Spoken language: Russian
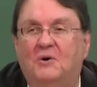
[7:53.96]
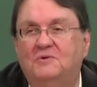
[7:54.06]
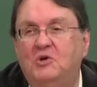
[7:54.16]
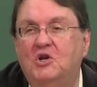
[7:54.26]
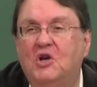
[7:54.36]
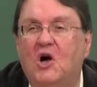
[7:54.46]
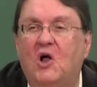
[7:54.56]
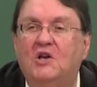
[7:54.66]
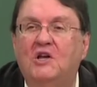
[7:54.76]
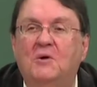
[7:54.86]
В
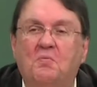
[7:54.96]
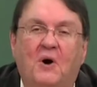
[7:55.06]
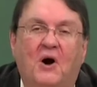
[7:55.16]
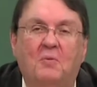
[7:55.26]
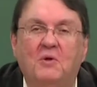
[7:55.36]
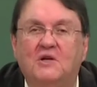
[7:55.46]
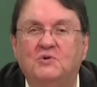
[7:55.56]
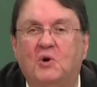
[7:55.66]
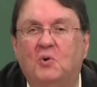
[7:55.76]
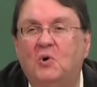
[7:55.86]
Советском Союзе была
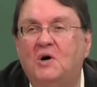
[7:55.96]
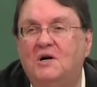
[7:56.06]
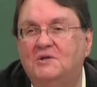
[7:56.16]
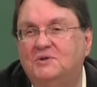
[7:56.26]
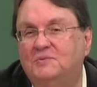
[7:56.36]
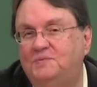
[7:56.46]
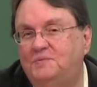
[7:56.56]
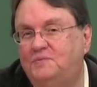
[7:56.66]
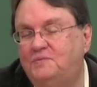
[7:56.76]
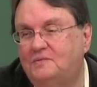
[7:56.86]
империя. Вы не
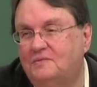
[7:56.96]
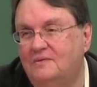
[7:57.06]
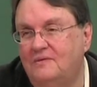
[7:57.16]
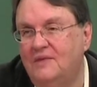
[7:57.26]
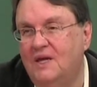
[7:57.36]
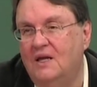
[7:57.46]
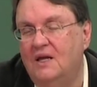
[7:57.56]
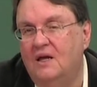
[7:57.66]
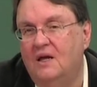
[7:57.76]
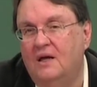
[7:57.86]
называли это империей, но
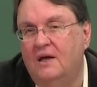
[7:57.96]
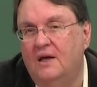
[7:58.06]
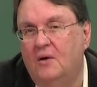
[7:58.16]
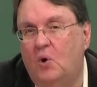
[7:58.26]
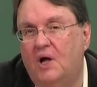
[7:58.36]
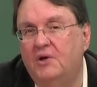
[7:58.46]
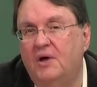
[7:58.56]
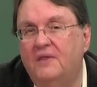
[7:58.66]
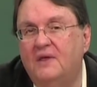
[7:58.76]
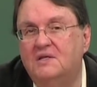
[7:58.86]
фактически это была
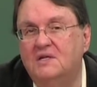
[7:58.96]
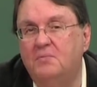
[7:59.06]
империя.